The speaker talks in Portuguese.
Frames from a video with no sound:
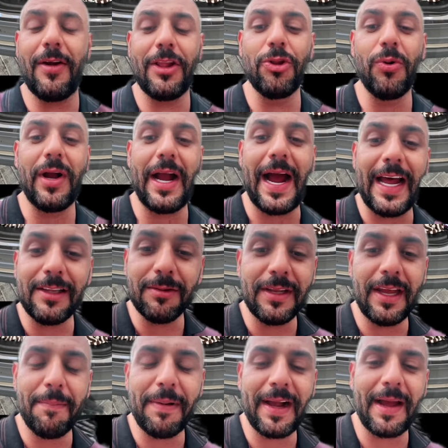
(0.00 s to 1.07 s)
uma Ducato
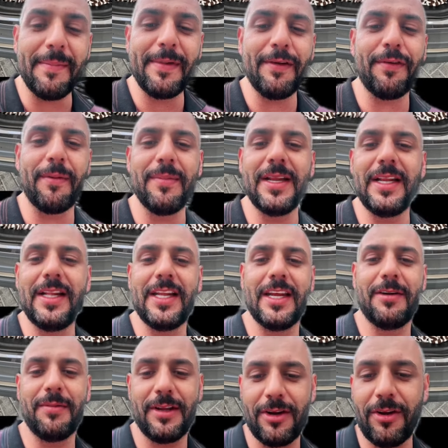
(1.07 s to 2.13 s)
daí para caber a família
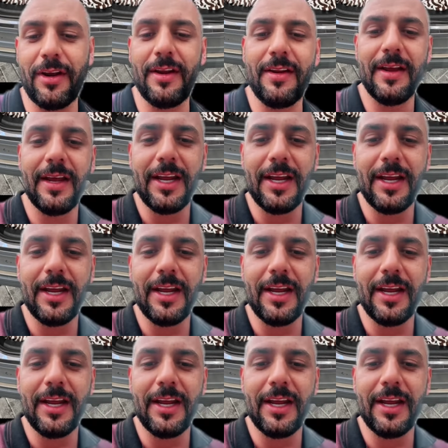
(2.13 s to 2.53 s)
inteira, porque nós